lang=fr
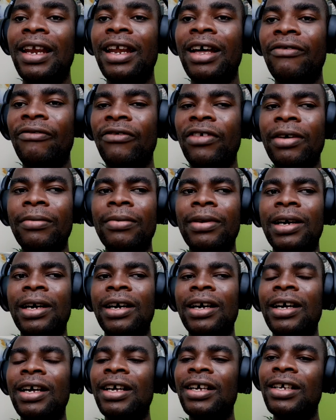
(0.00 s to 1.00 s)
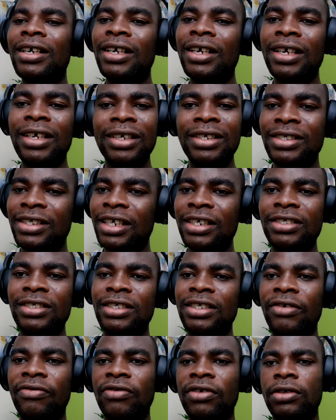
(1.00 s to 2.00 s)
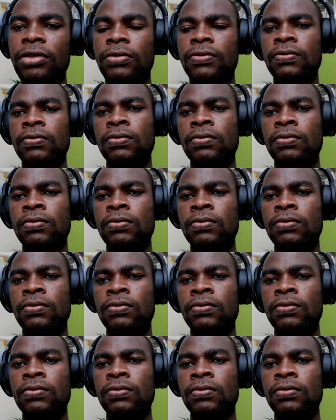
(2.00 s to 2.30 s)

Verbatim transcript: la femme là, elle, sache se défendre.